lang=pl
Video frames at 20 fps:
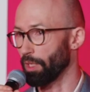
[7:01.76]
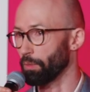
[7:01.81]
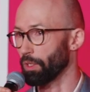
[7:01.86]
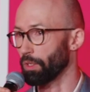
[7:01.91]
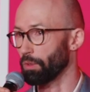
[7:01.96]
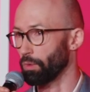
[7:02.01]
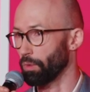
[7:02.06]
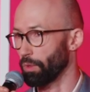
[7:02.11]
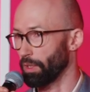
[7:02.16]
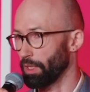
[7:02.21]

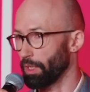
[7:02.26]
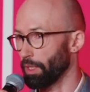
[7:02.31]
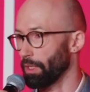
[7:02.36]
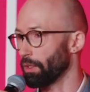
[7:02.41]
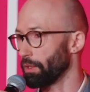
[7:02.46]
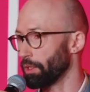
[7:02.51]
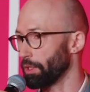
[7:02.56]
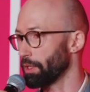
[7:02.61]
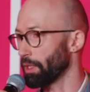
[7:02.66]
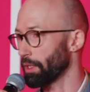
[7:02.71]
których jako
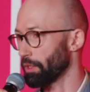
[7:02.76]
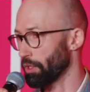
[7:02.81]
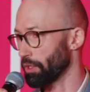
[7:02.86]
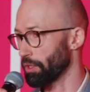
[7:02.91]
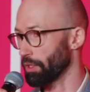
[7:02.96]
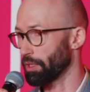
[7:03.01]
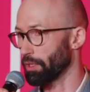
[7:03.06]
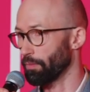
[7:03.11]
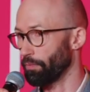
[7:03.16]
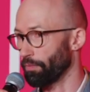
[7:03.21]

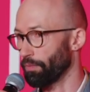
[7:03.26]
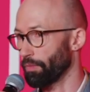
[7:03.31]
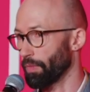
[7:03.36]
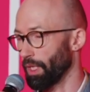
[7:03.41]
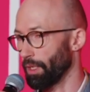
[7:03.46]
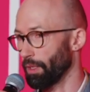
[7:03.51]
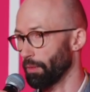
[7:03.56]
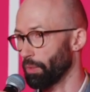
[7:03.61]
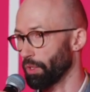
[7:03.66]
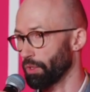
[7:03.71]
liderzy
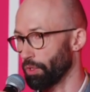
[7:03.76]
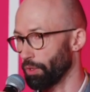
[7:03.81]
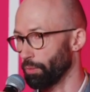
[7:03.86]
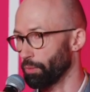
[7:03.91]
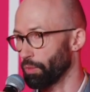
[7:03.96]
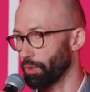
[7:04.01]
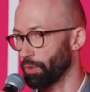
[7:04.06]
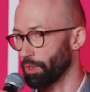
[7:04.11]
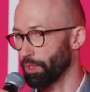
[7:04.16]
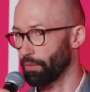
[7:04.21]
e,
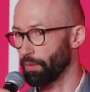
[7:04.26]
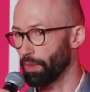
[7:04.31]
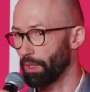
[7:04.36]
potrzebują?